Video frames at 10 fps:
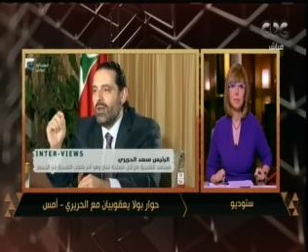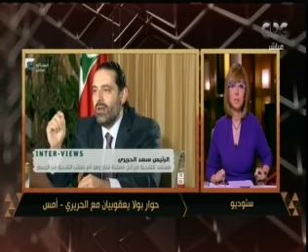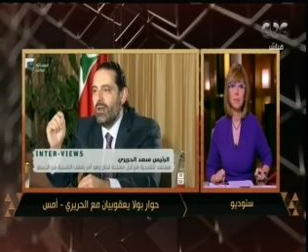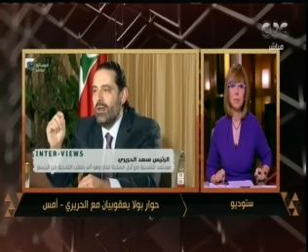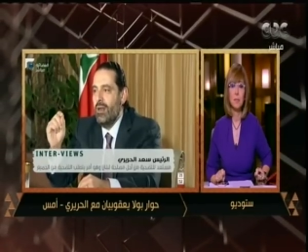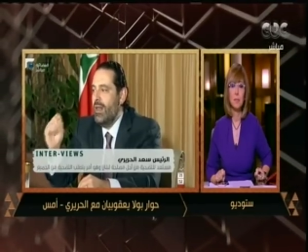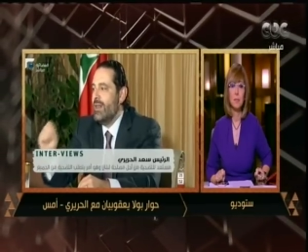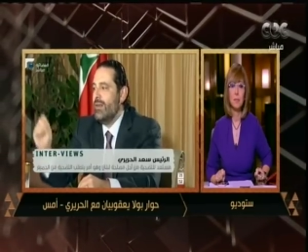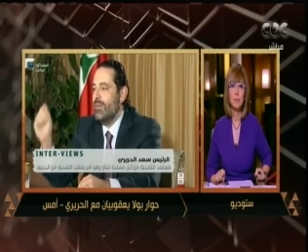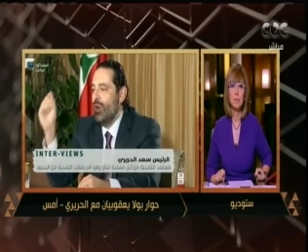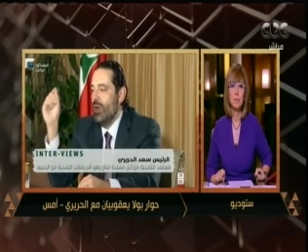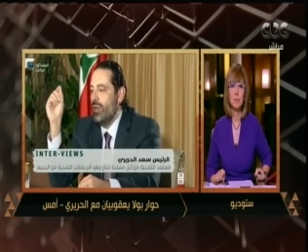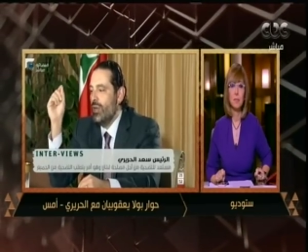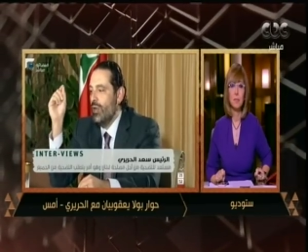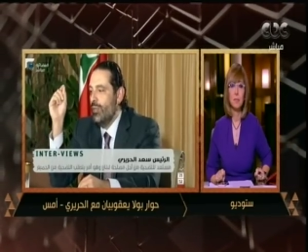حول حول
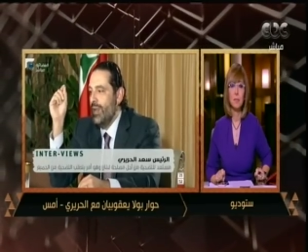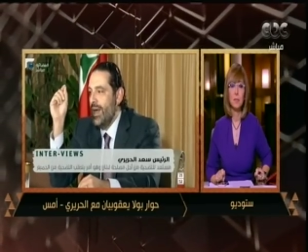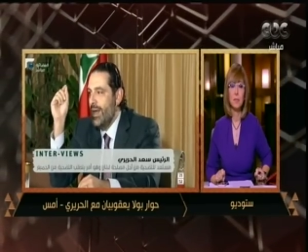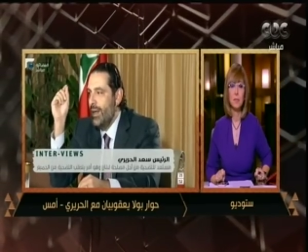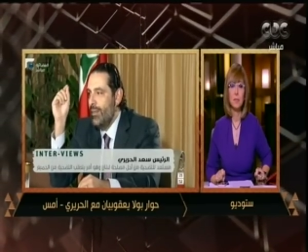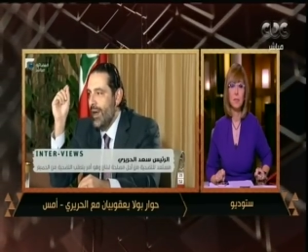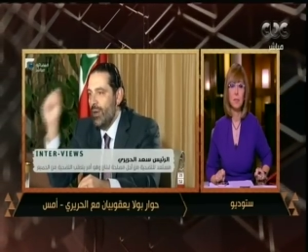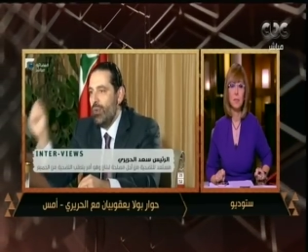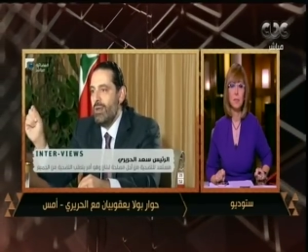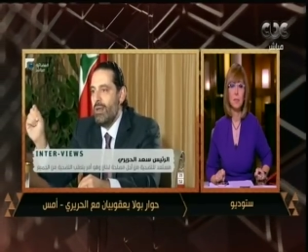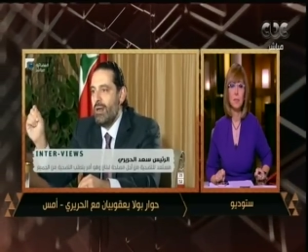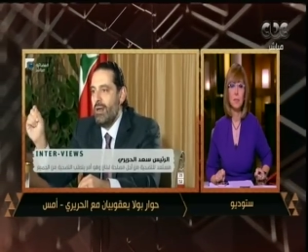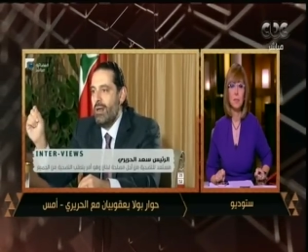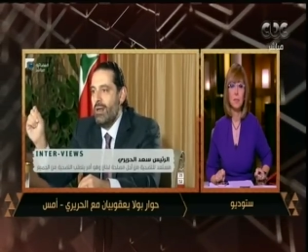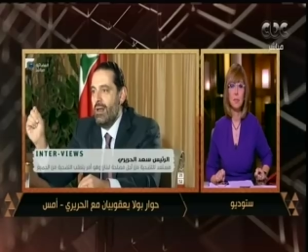بلدنا حول مع
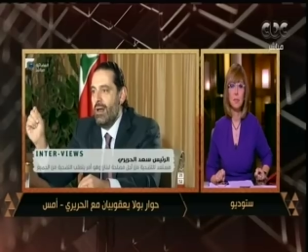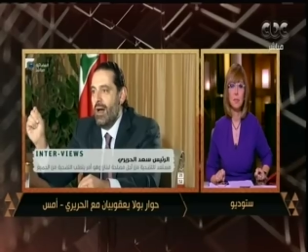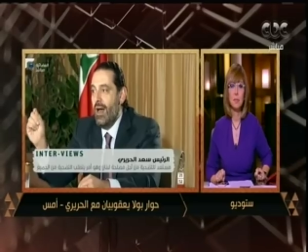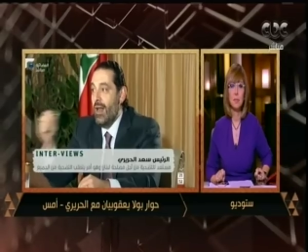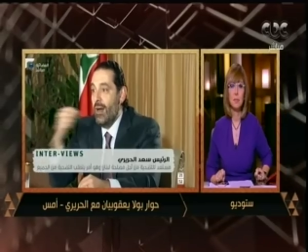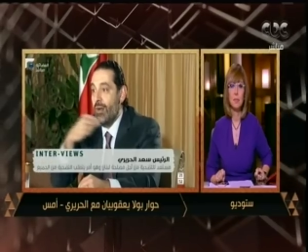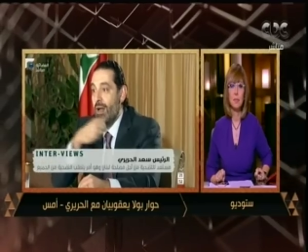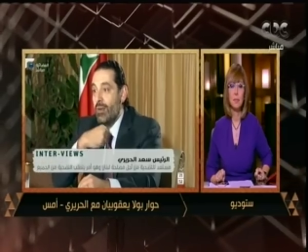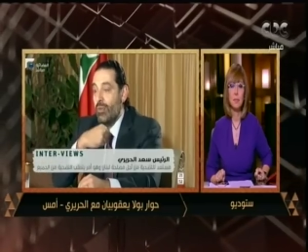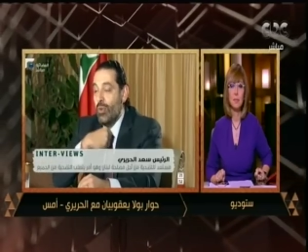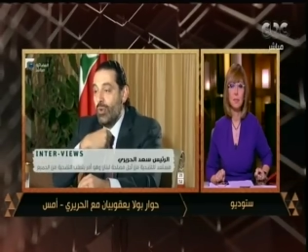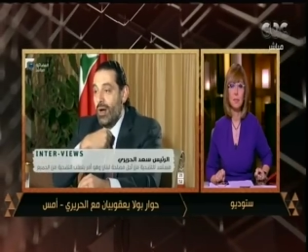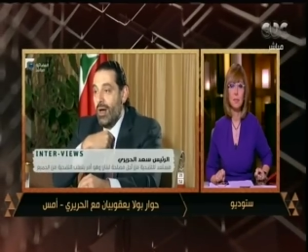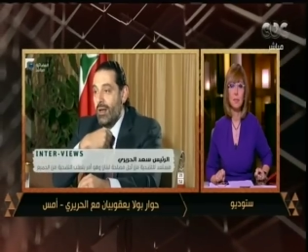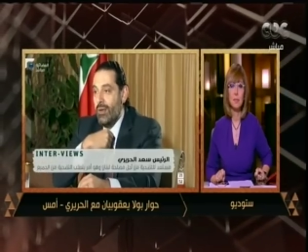كل يعني علله
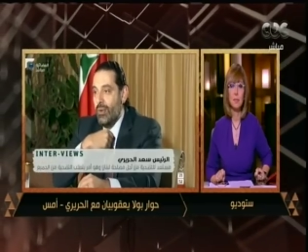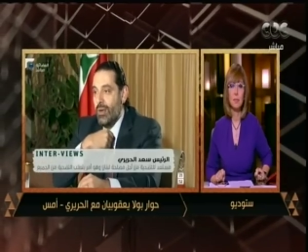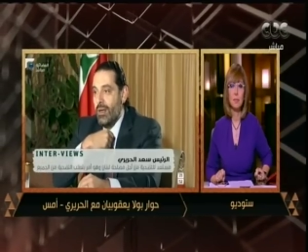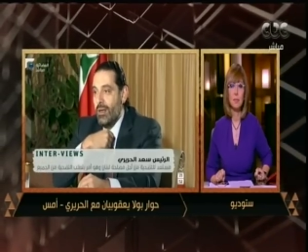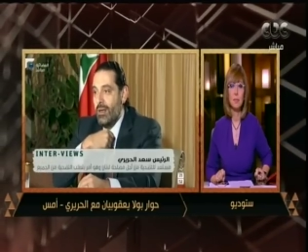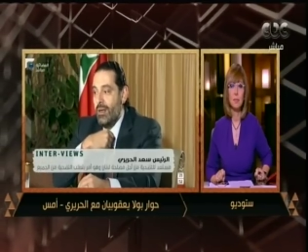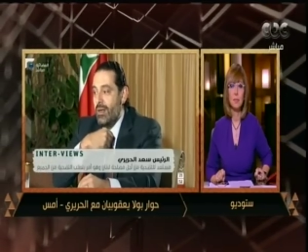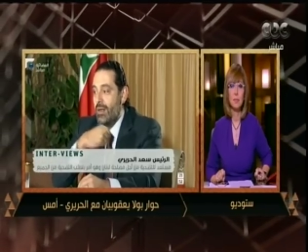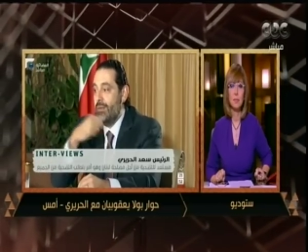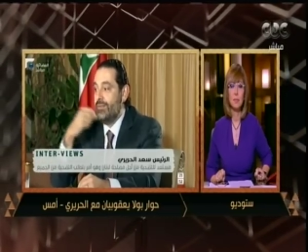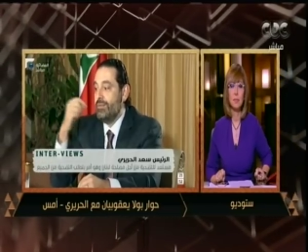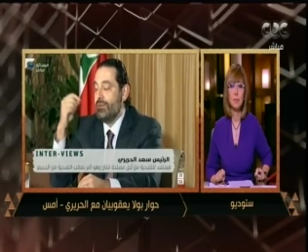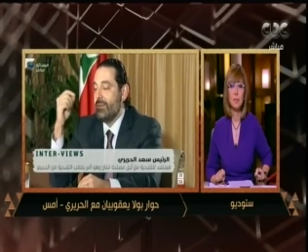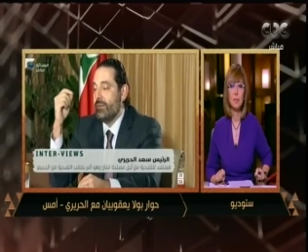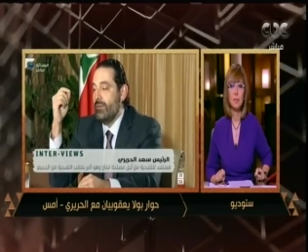ومشاكله نكون
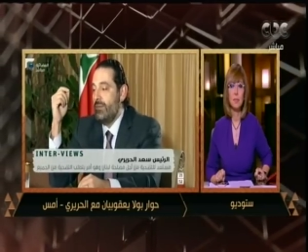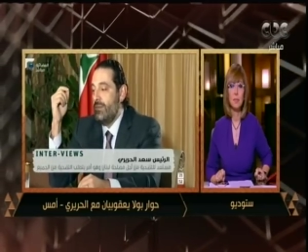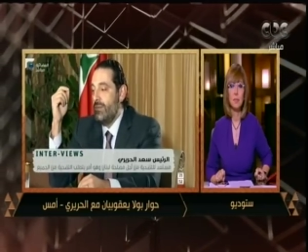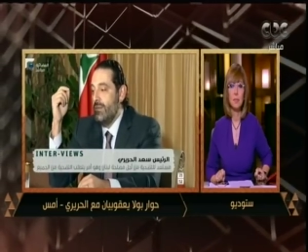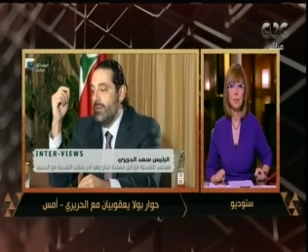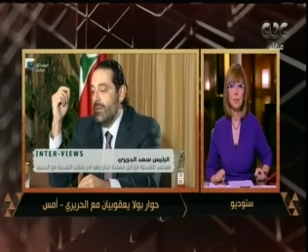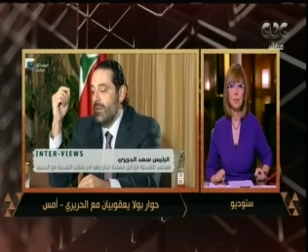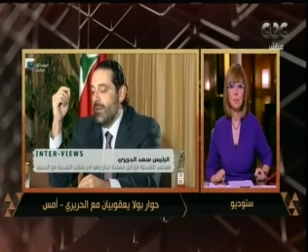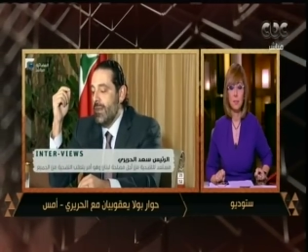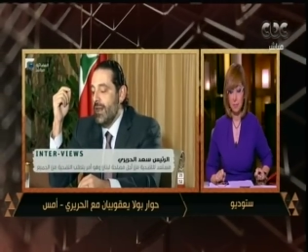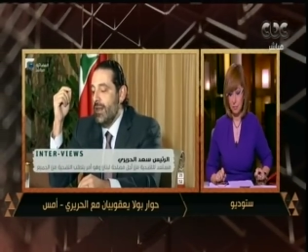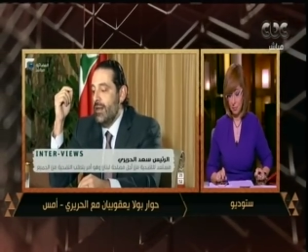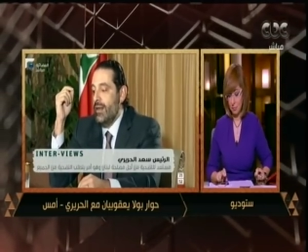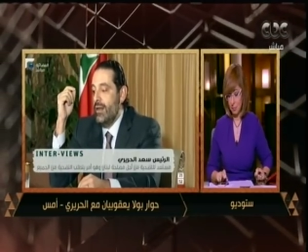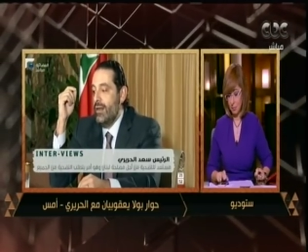اليوم فعلا شعب
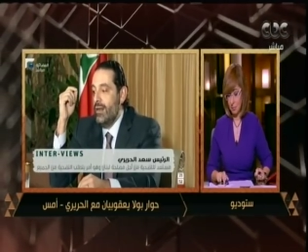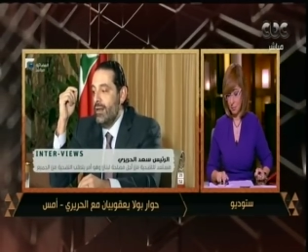واحد